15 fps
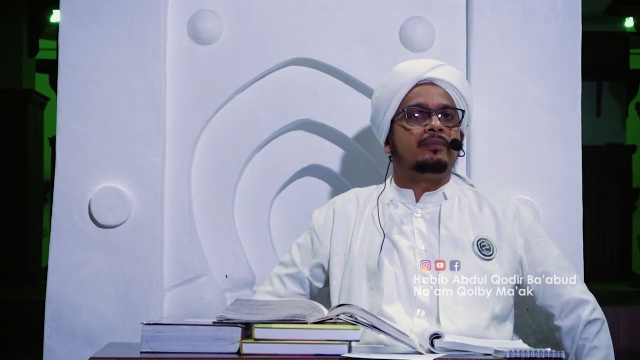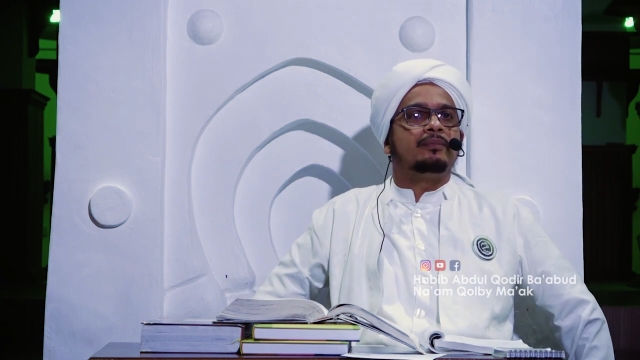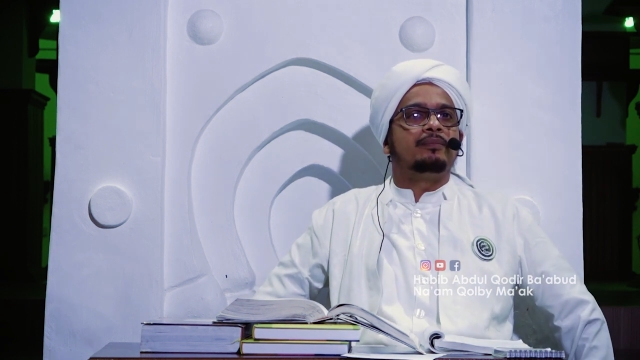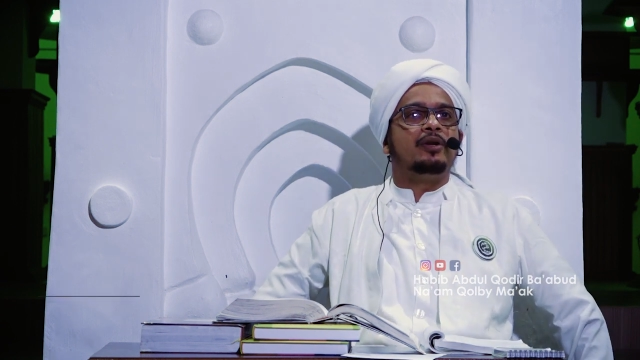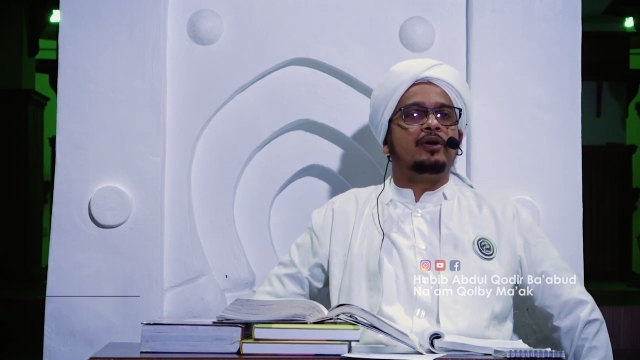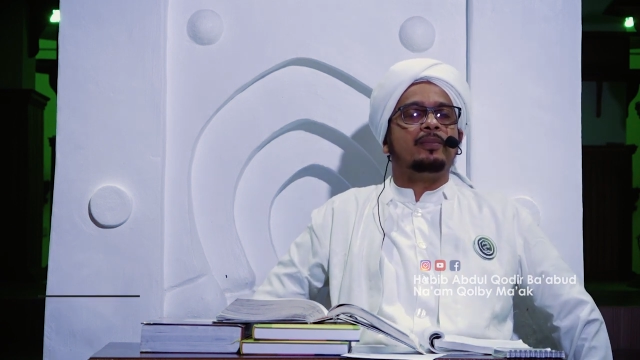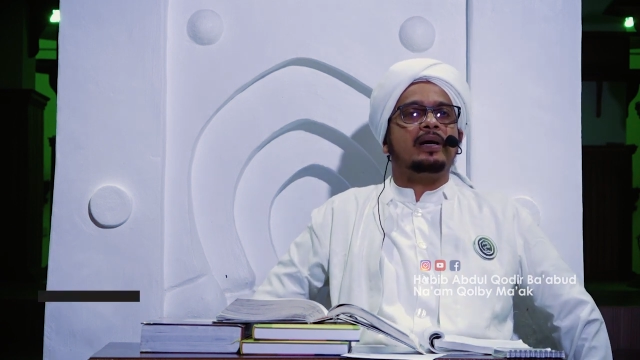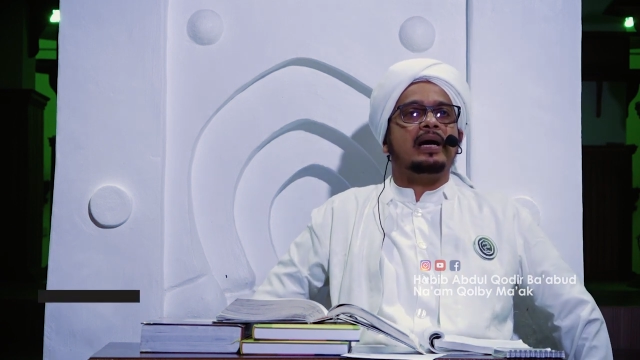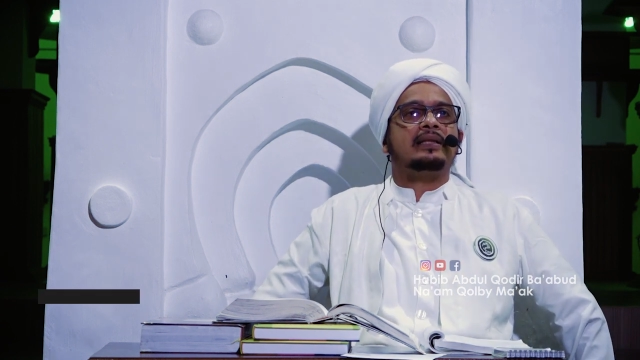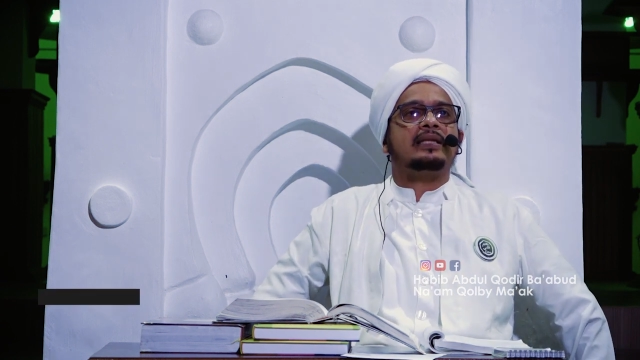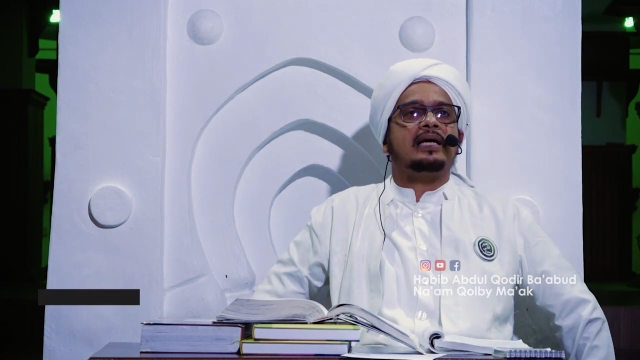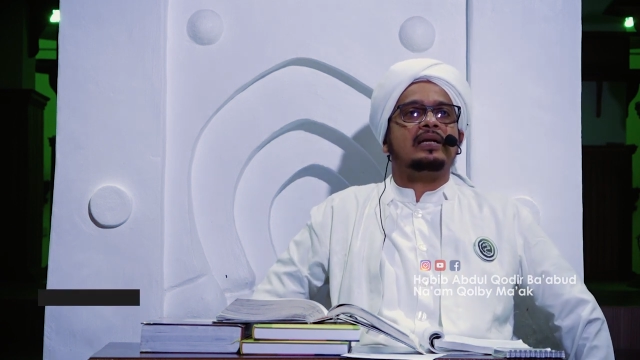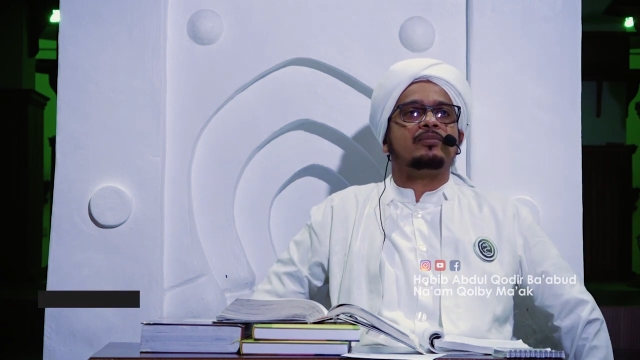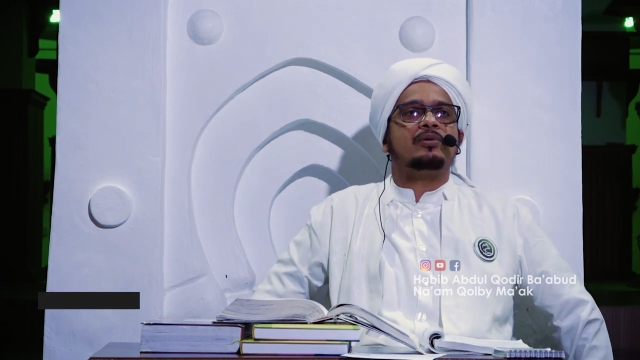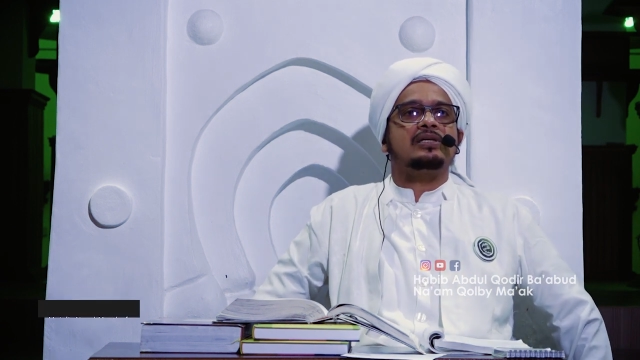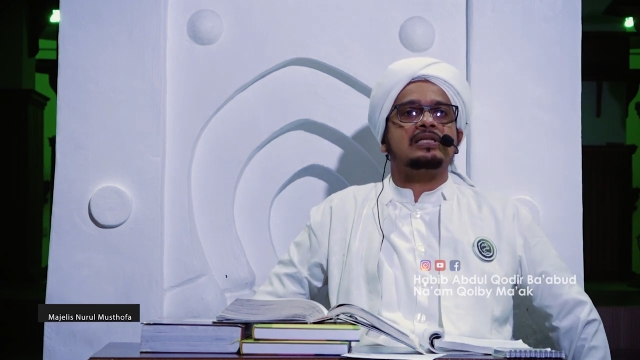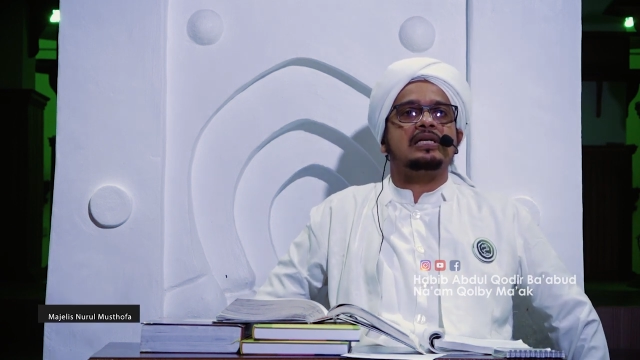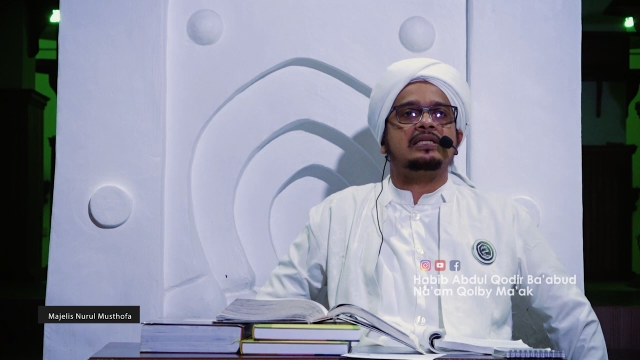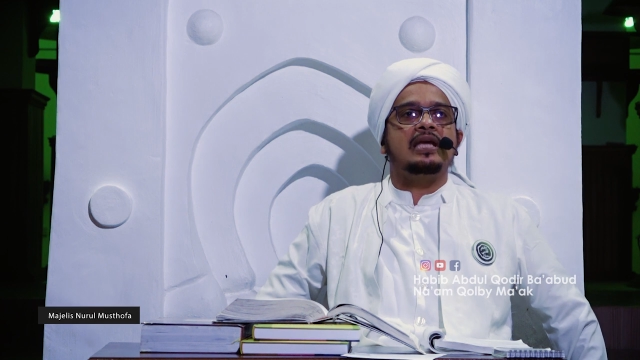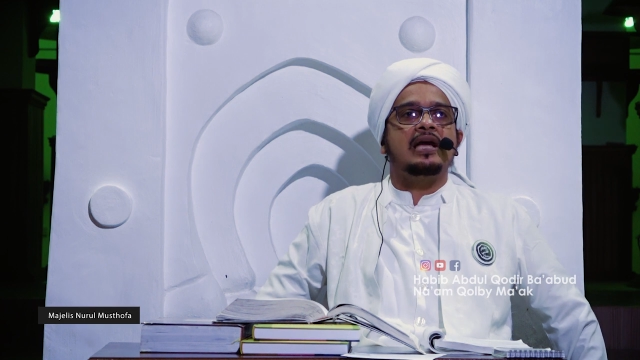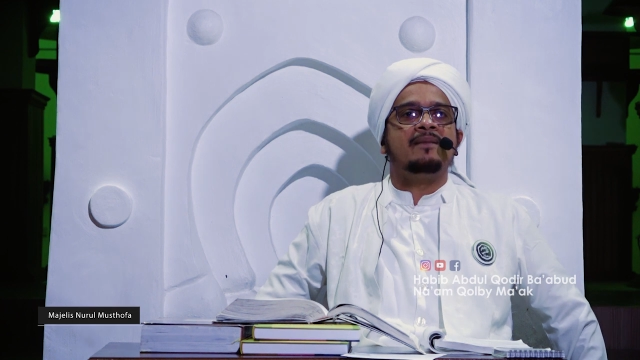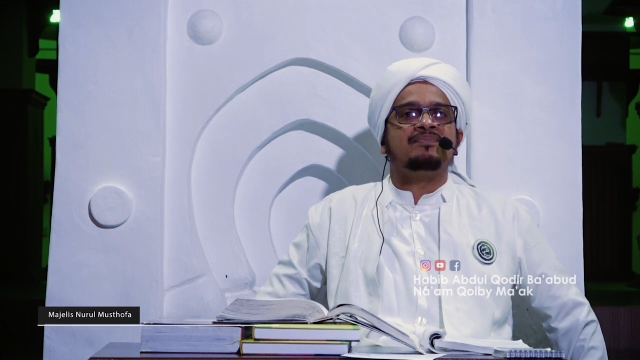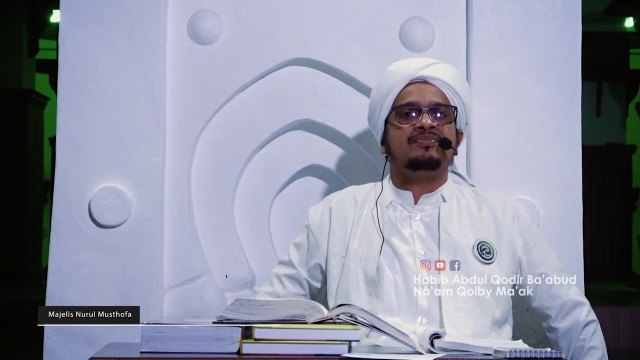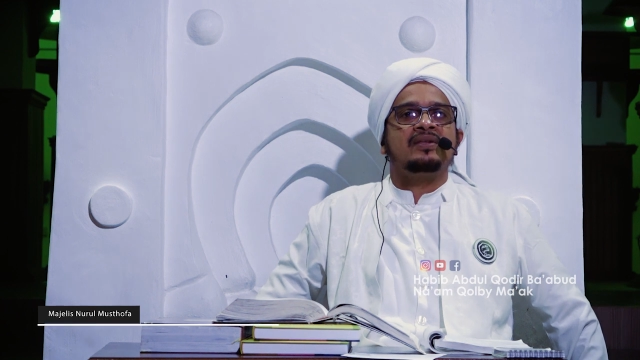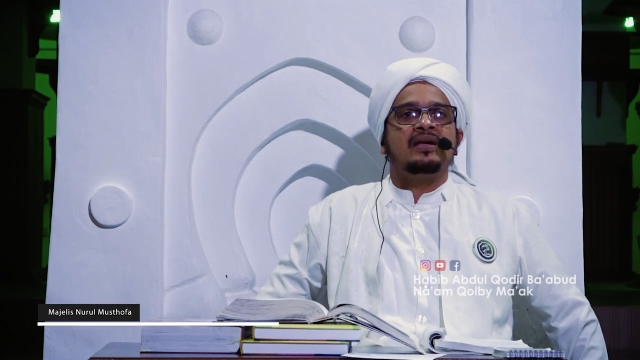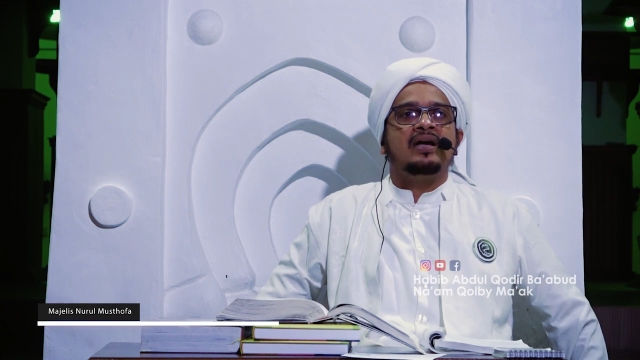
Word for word: Beliau mengatakan bahwasanya